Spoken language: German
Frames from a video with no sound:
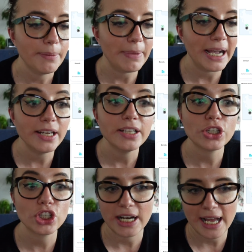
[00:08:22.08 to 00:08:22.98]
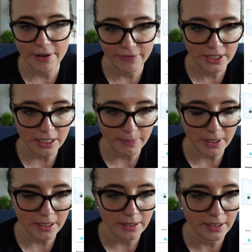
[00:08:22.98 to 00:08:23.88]
Mein
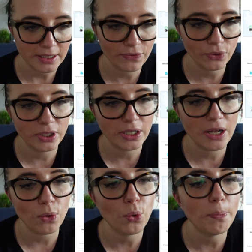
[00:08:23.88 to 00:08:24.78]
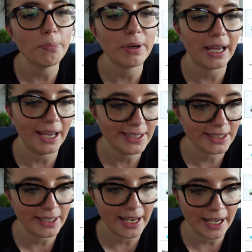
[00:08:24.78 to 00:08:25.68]
Schlafzimmer. Das würde da oben
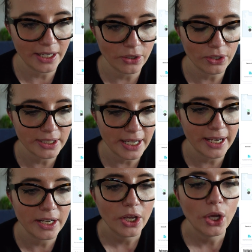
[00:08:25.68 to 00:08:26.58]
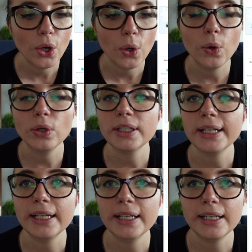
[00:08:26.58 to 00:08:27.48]
rechts in der Ecke noch sein.
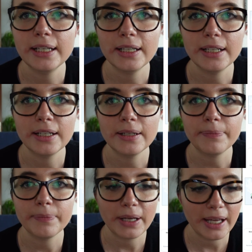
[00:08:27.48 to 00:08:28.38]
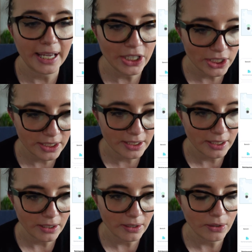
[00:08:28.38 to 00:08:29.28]
Unten ähm,
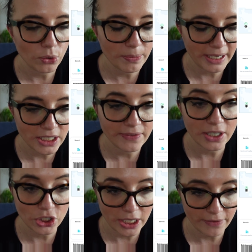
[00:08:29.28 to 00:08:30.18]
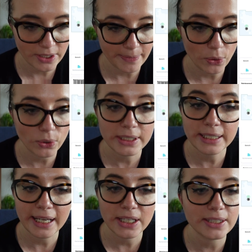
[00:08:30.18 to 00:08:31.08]
rechts, oben rechts wäre das Schlafzimmer.
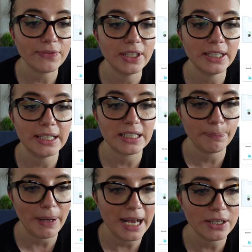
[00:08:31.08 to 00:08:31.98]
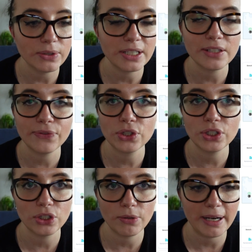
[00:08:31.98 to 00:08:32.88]
Unten rechts findet ihr das Bad und
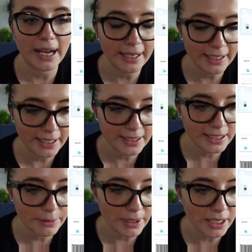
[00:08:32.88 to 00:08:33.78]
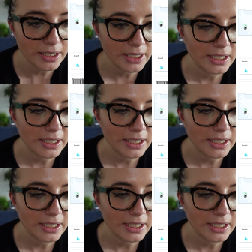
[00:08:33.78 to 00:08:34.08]
dazwischen ist noch mein Ankleidezimmer.